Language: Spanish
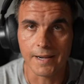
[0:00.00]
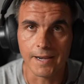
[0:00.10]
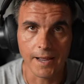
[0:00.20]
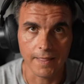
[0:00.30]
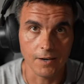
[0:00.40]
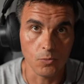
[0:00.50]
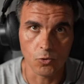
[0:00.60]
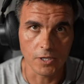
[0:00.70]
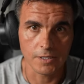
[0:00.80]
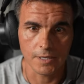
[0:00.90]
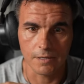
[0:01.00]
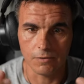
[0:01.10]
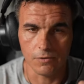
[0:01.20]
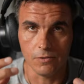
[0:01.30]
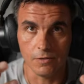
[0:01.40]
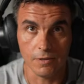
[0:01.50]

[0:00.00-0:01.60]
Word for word: nada, no molesta, no,